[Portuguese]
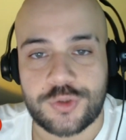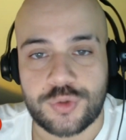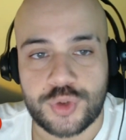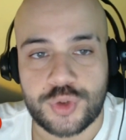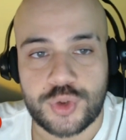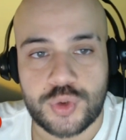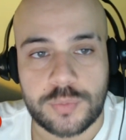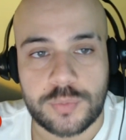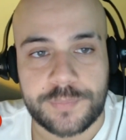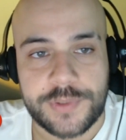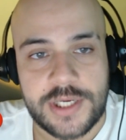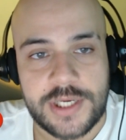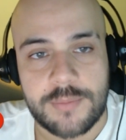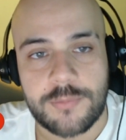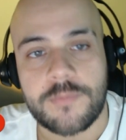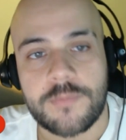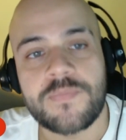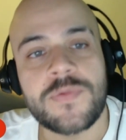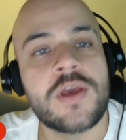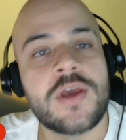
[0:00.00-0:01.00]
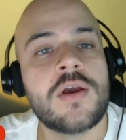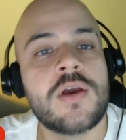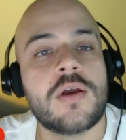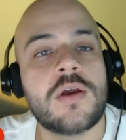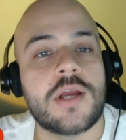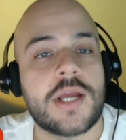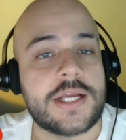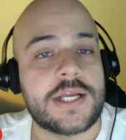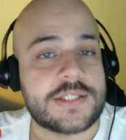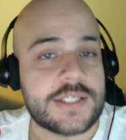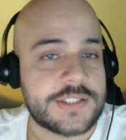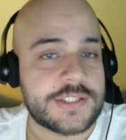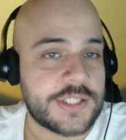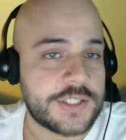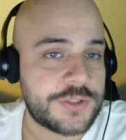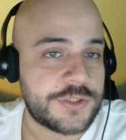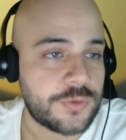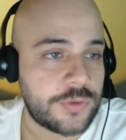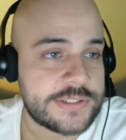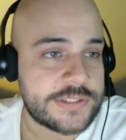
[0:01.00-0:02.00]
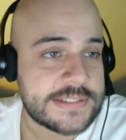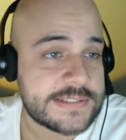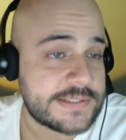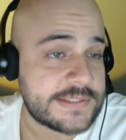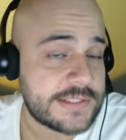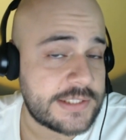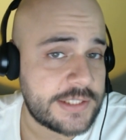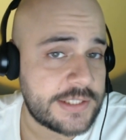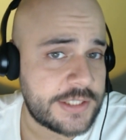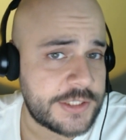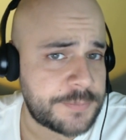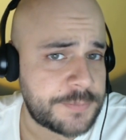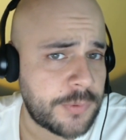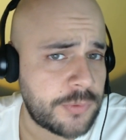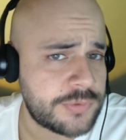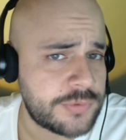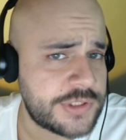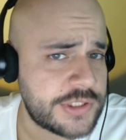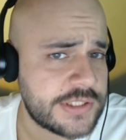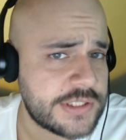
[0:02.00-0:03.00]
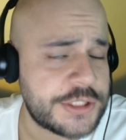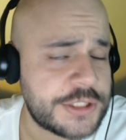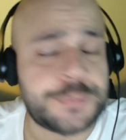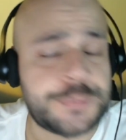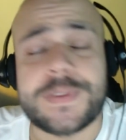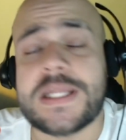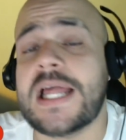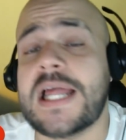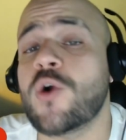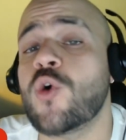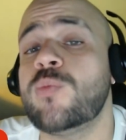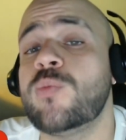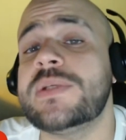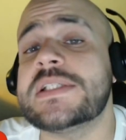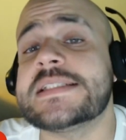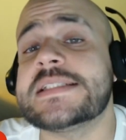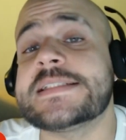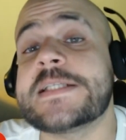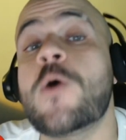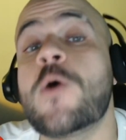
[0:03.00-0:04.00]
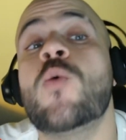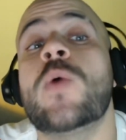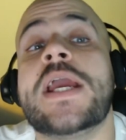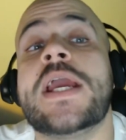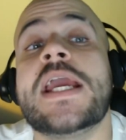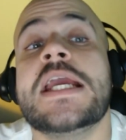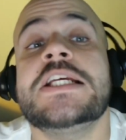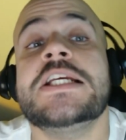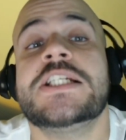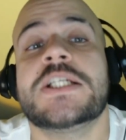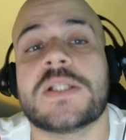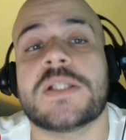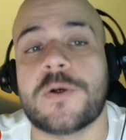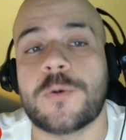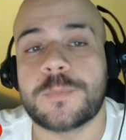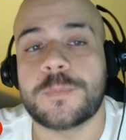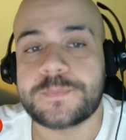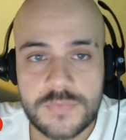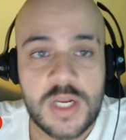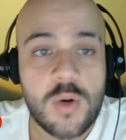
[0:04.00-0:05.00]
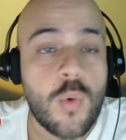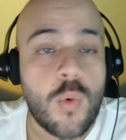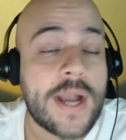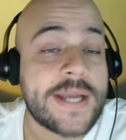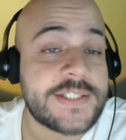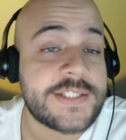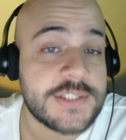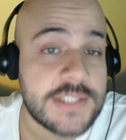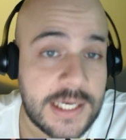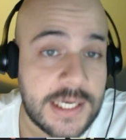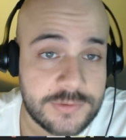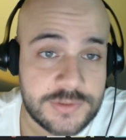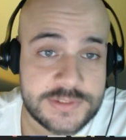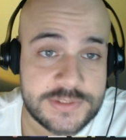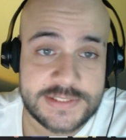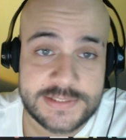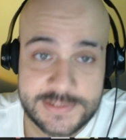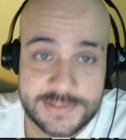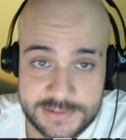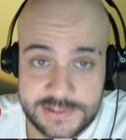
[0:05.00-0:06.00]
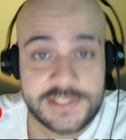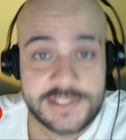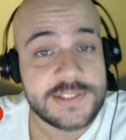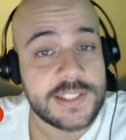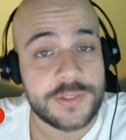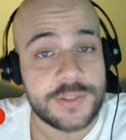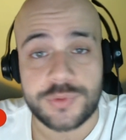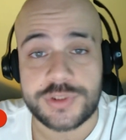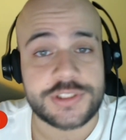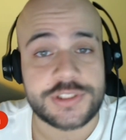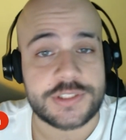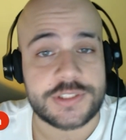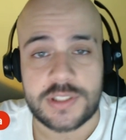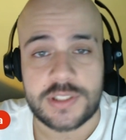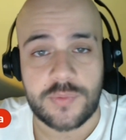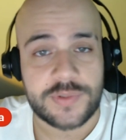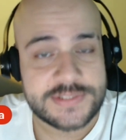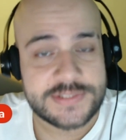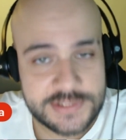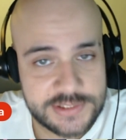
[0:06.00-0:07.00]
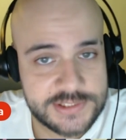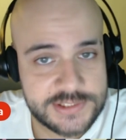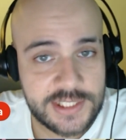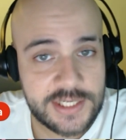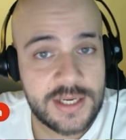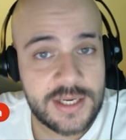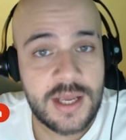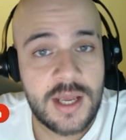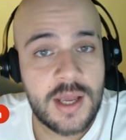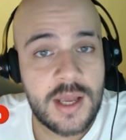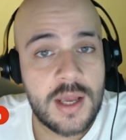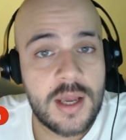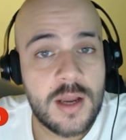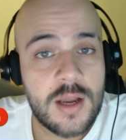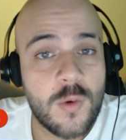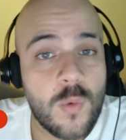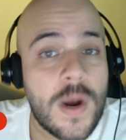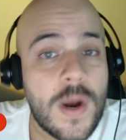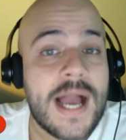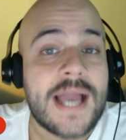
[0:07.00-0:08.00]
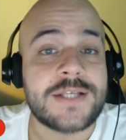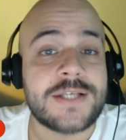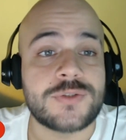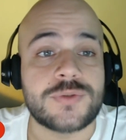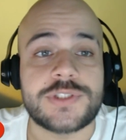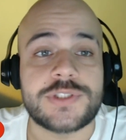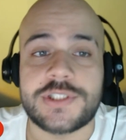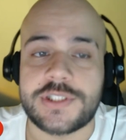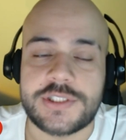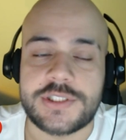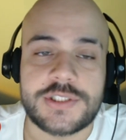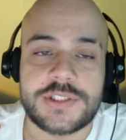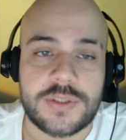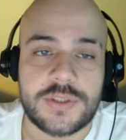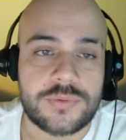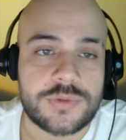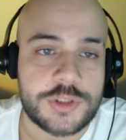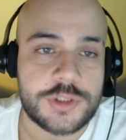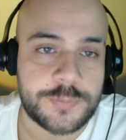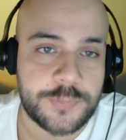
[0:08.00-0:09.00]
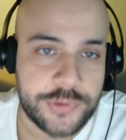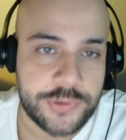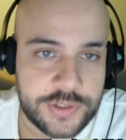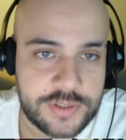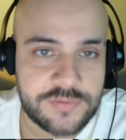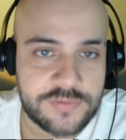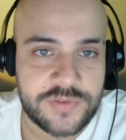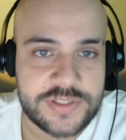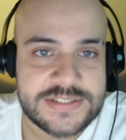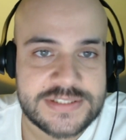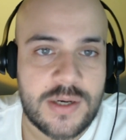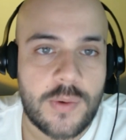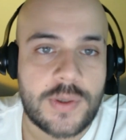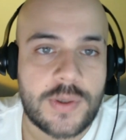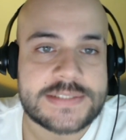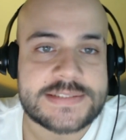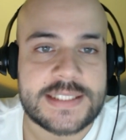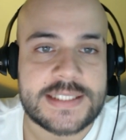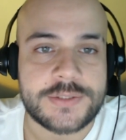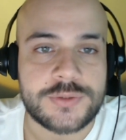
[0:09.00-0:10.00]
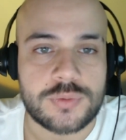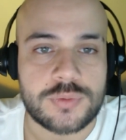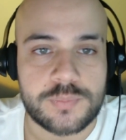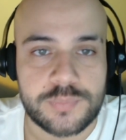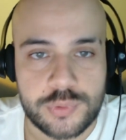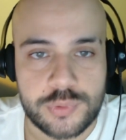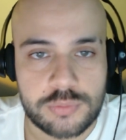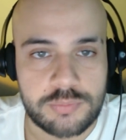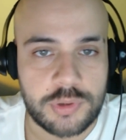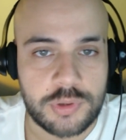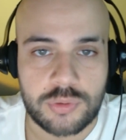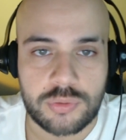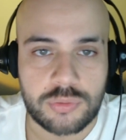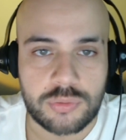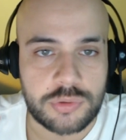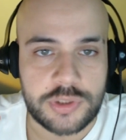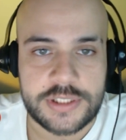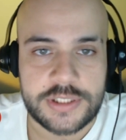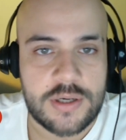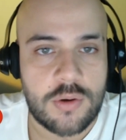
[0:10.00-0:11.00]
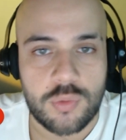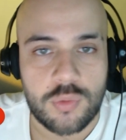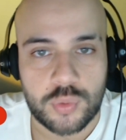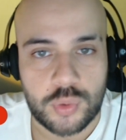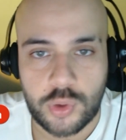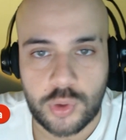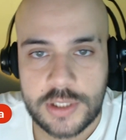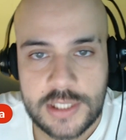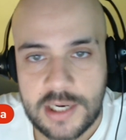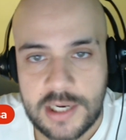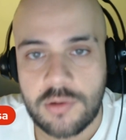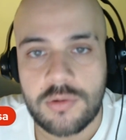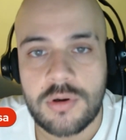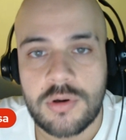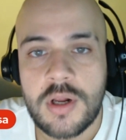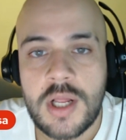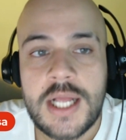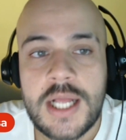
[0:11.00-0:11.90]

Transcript: do Supremo. Entre as questões a serem respondidas pela comissão estão quais dados existem, os que não existem, quais os que estão disponíveis ao acesso público em algum local,